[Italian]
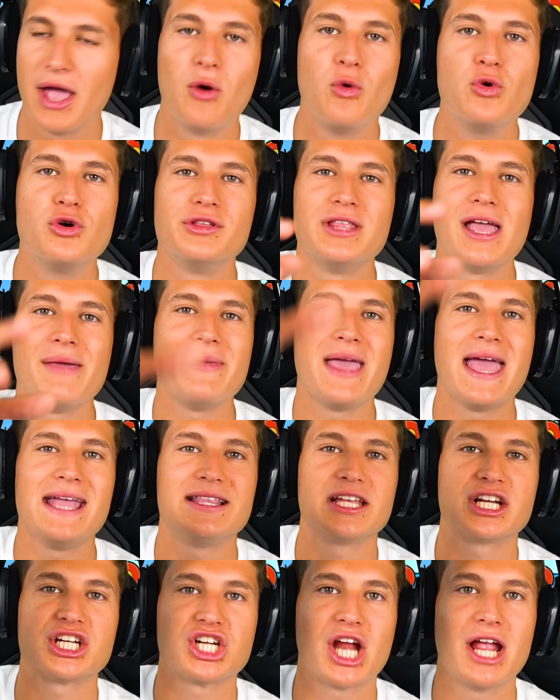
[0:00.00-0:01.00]
uno dei miei
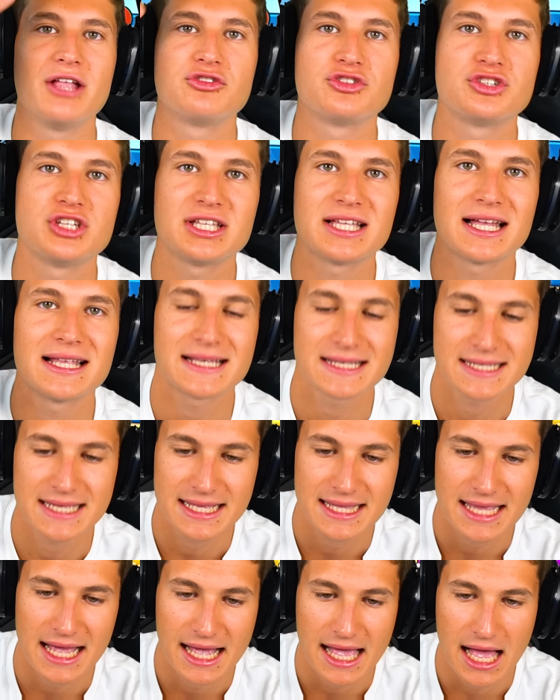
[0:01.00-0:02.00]

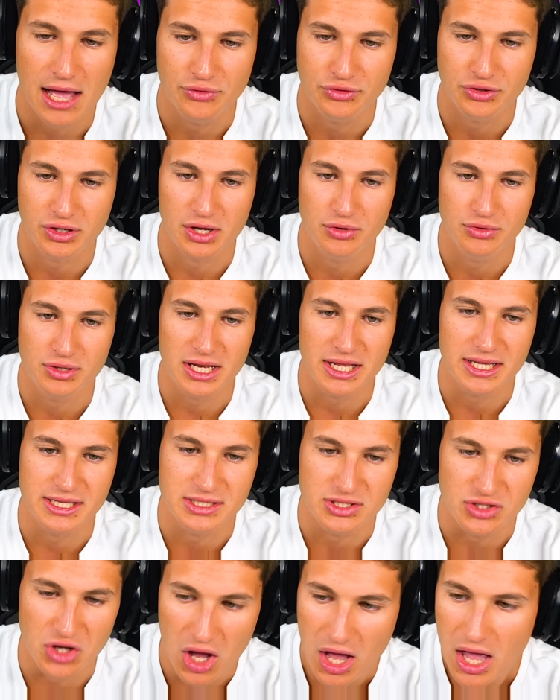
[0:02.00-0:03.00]
377 account che
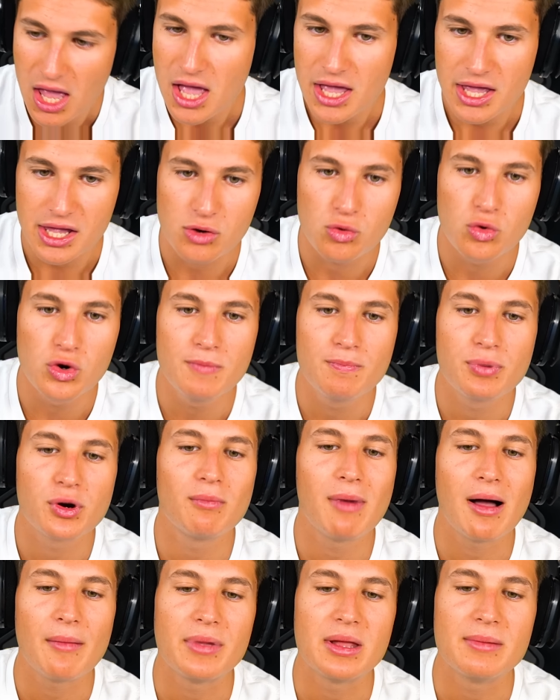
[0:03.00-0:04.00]
utilizzo, in cui
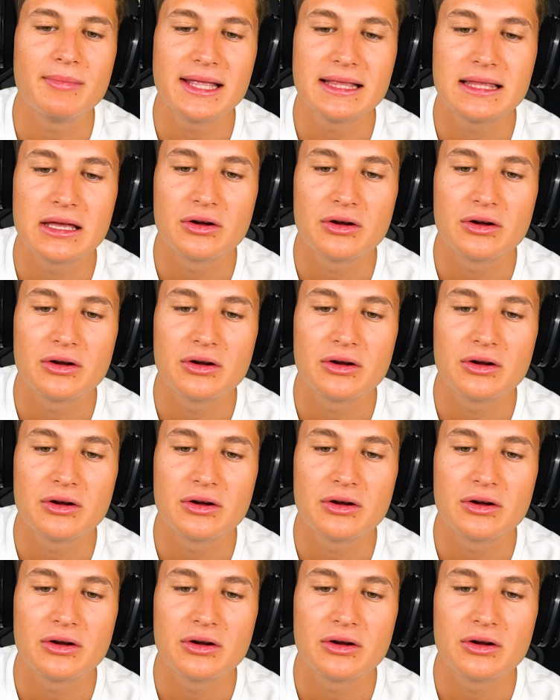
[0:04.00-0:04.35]
probabilmente